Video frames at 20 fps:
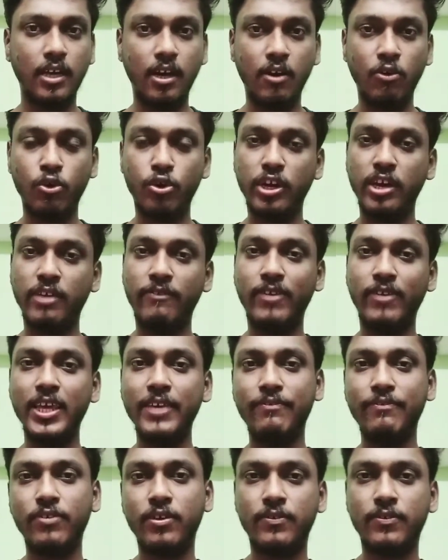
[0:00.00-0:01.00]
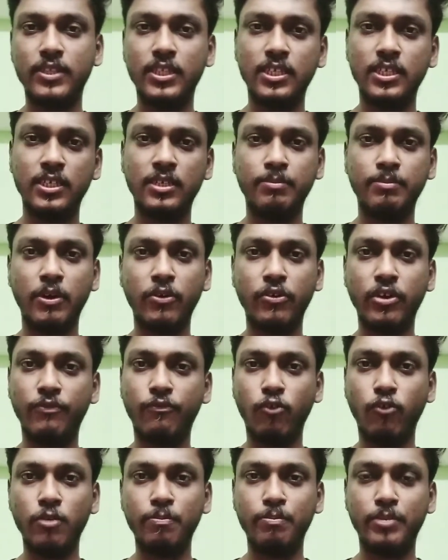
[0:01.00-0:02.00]
அவருடைய ஒய்ஃபுக்கு வந்து
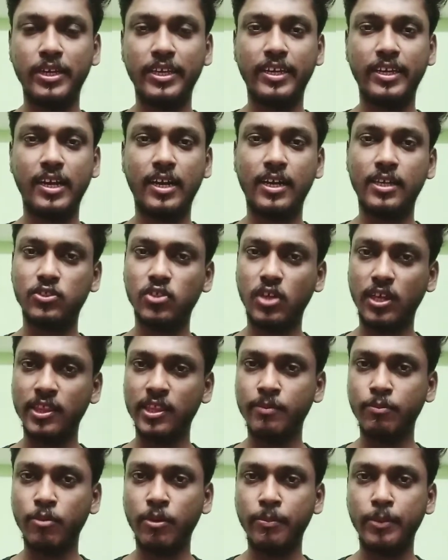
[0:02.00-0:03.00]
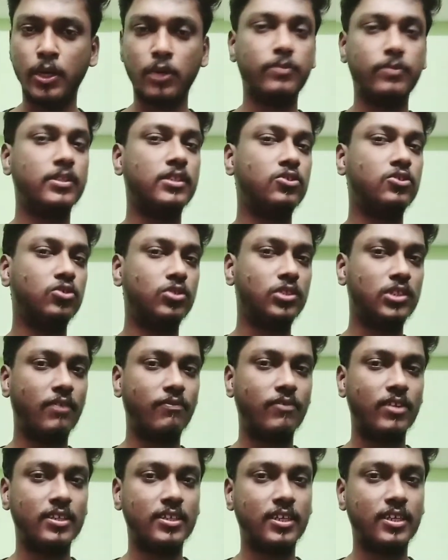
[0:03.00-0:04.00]
மறுபடியும் ஃபோன் பண்ணிடுறாங்க ஸோ அந்த மொபைலும் வந்து சுவிச்
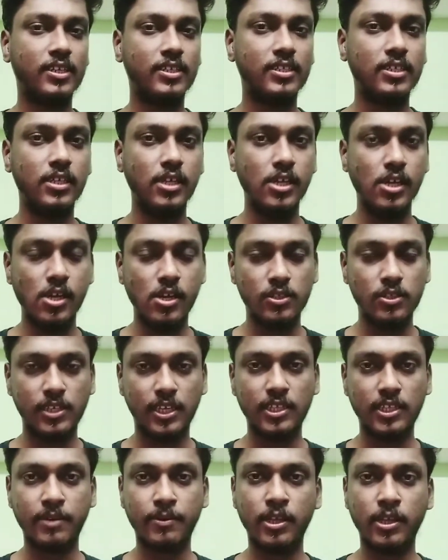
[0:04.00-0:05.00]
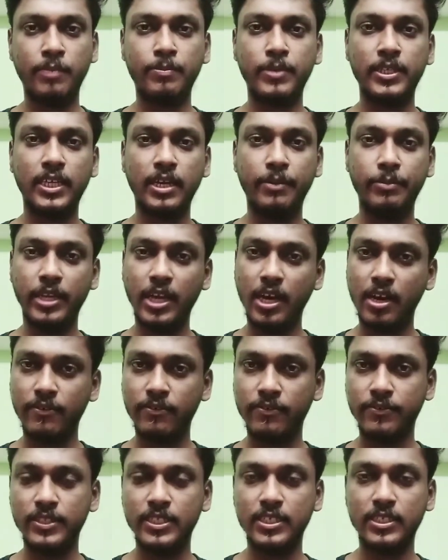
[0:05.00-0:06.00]
ஆஃபில் இருந்திருக்குது ஸோ அதுக்கப்புறம் தான் பார்த்தீங்க அப்படின்னா
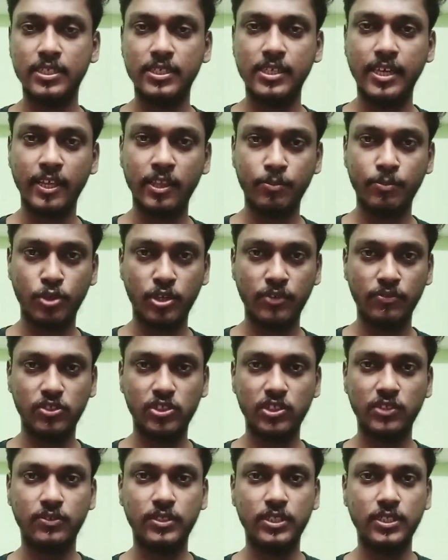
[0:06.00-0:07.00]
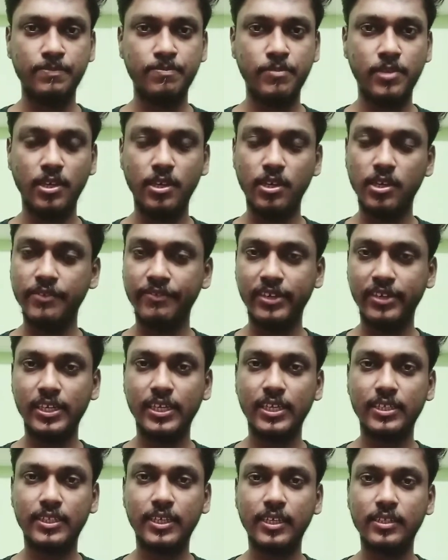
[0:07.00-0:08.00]
அவங்க வந்து இறந்து போன விஷயம் வந்து
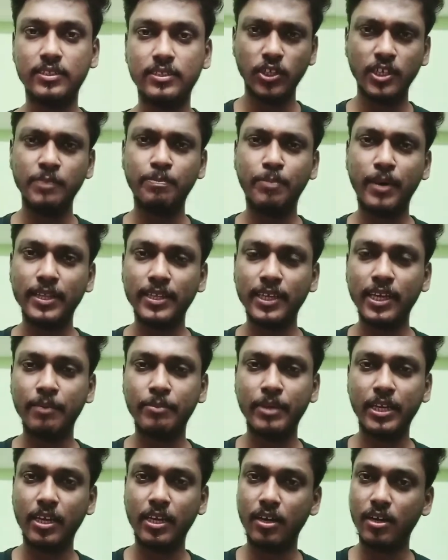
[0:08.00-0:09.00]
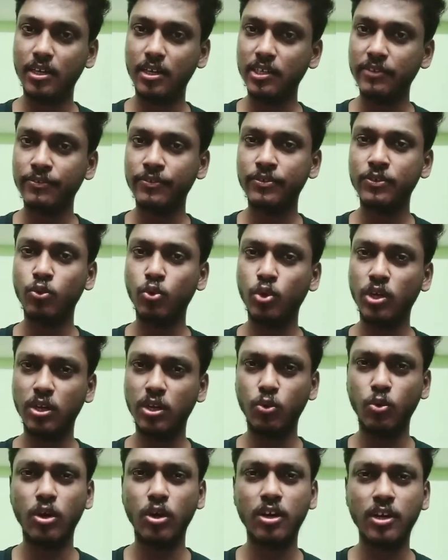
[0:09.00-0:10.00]
இவங்களுக்கே தெரிஞ்சிருக்கு இது பார்த்தீங்க அப்படின்னா இது வந்து ஒரு
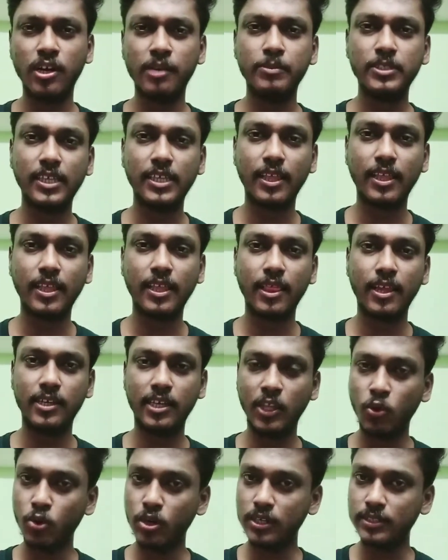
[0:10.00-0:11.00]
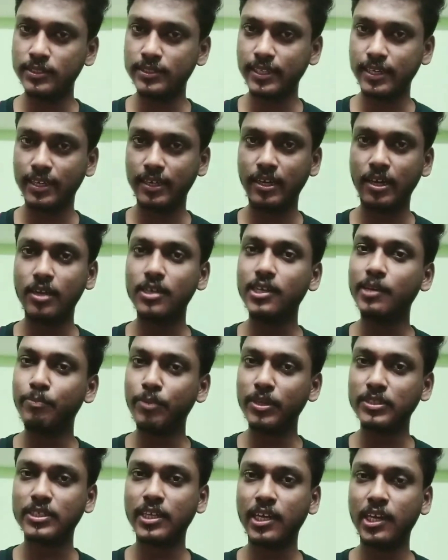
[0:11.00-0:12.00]
ஒரு நிமிஷத்தில் ஏதோ ஒரு சடனாக
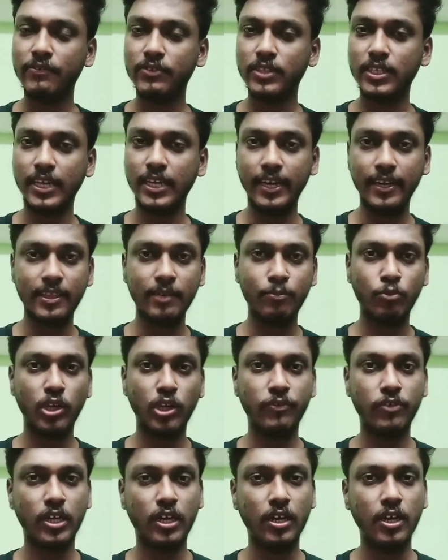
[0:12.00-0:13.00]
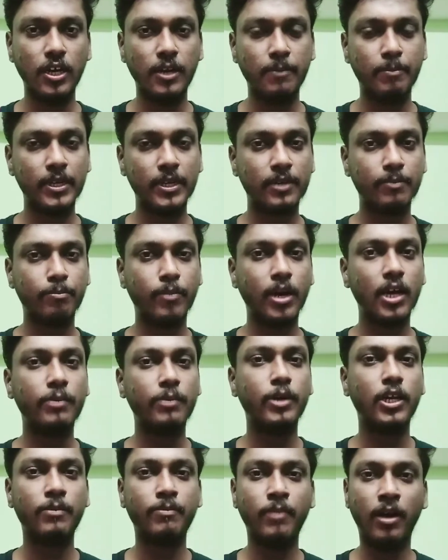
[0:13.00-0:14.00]
டிப்ரெஷனில் வந்து எடுத்த முடிவு தான் பட்
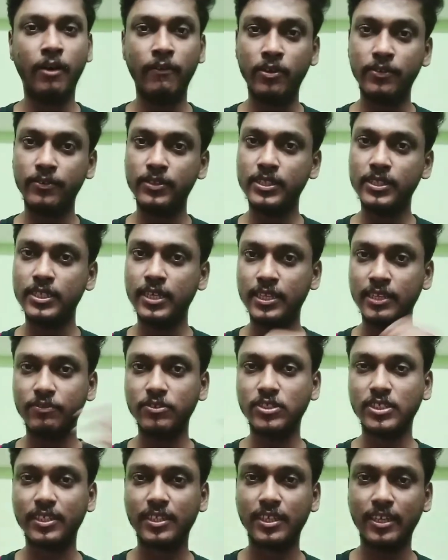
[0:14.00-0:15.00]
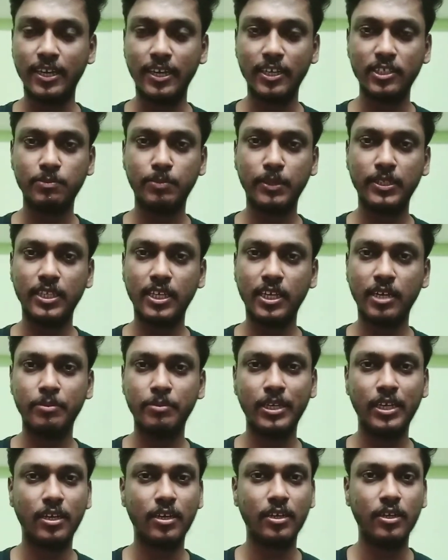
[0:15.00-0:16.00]
மறுபடியும் அவர் வந்து அந்த விஷயத்தை நினச்சி பார்த்தார்
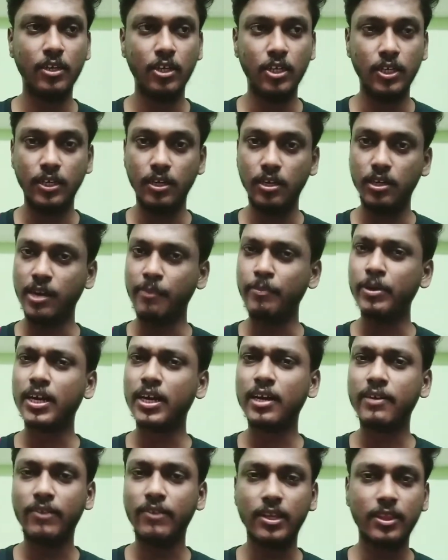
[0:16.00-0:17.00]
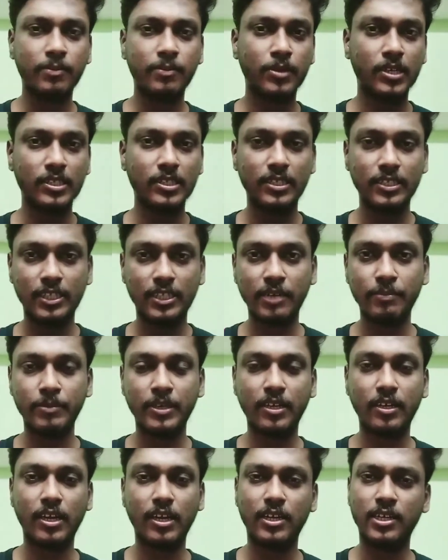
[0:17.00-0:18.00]
அப்படின்னா நமக்காக வருத்தப்படுறதுக்கு இத்தனை
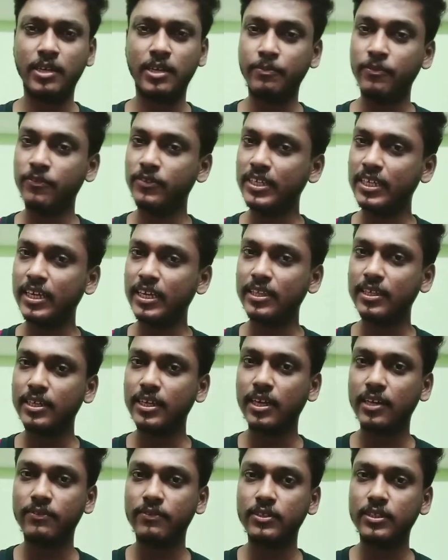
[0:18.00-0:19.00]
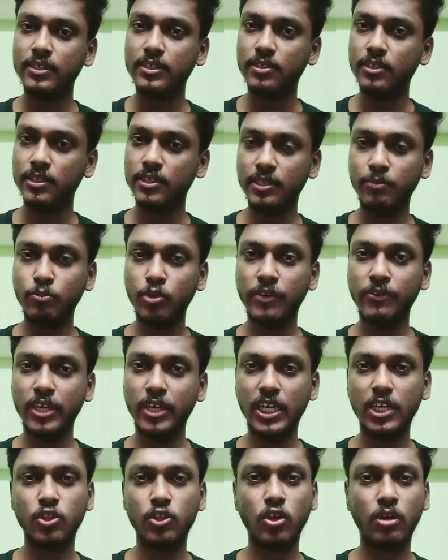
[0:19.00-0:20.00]
பேர் இருக்காங்க நம்ம வந்து எதுக்காக வந்து இந்த முடிவை
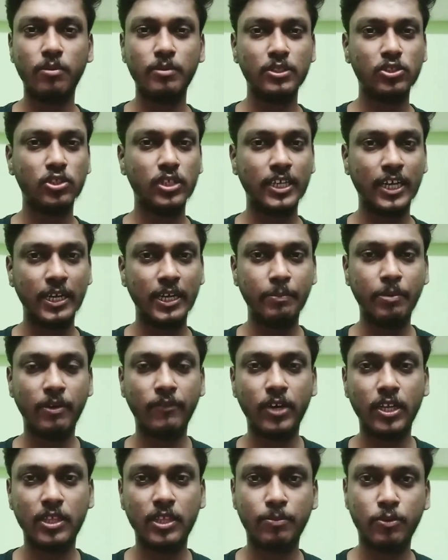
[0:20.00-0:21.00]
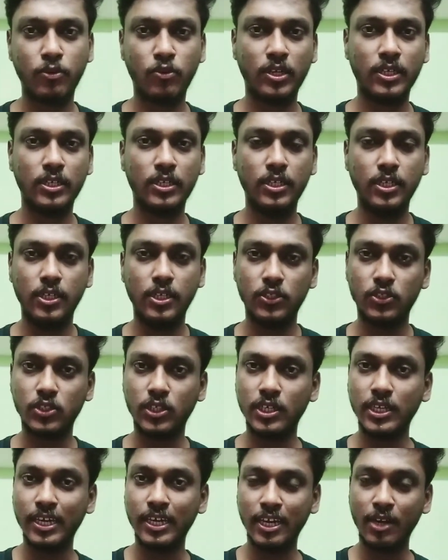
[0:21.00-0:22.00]
எடுத்தோம் அப்படின்னு சொல்லிட்டு கண்டிப்பாக வருத்தப்படுவாங்க ஸோ
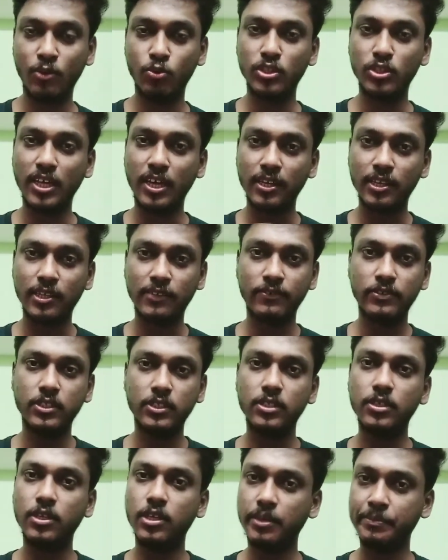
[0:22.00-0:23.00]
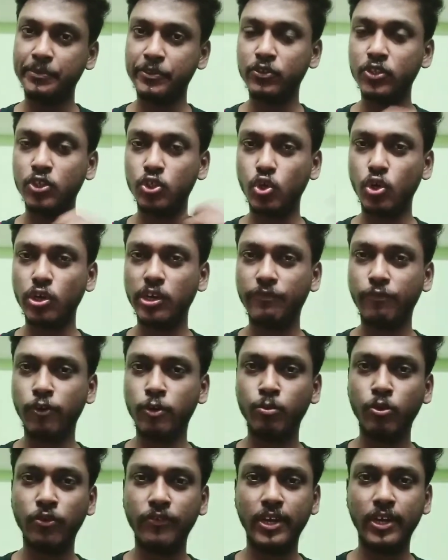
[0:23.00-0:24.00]
என்னென்னா உதாரணத்துக்கு வந்து நமக்கு வந்து டுவெண்ட்டி
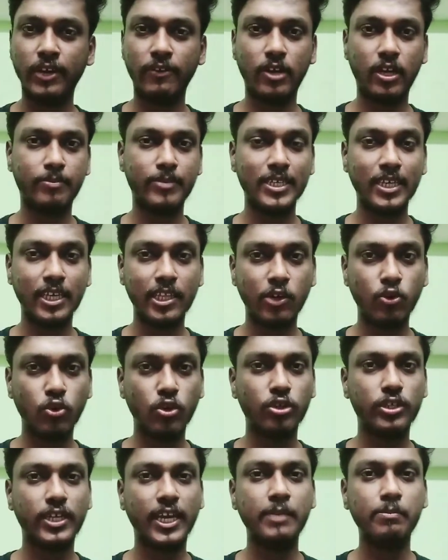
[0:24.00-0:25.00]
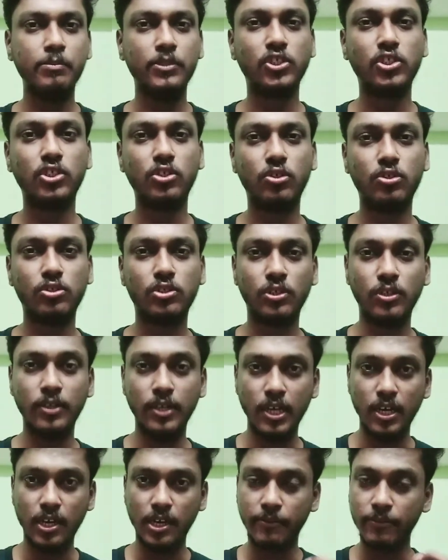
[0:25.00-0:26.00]
ஃபோர் மூவியில் வர மாதிரி ஏதாவது ஒரு டைம் மிஷினோ ஸோ
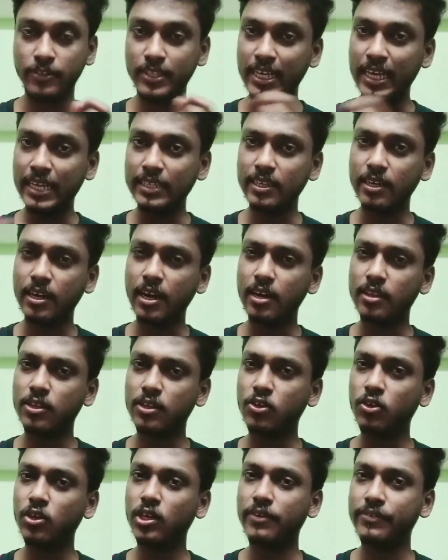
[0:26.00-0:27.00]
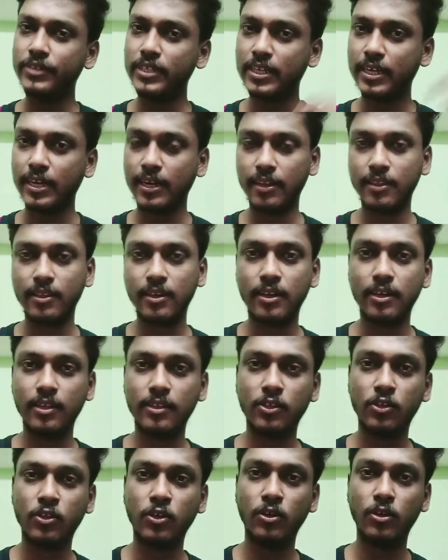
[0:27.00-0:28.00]
நம்ம வந்து எதிர்காலத்துக்கோ இல்லை இல்லை வந்து கடந்த
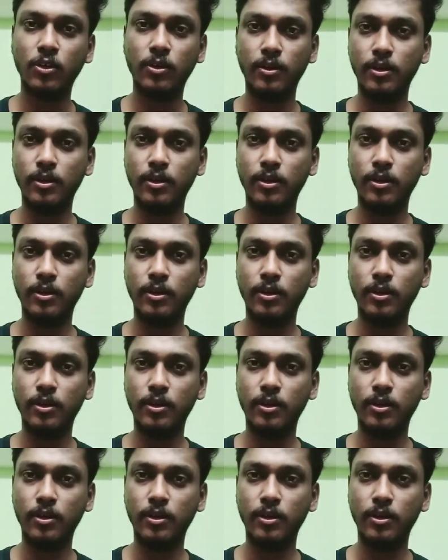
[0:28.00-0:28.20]
காலத்துக்கோ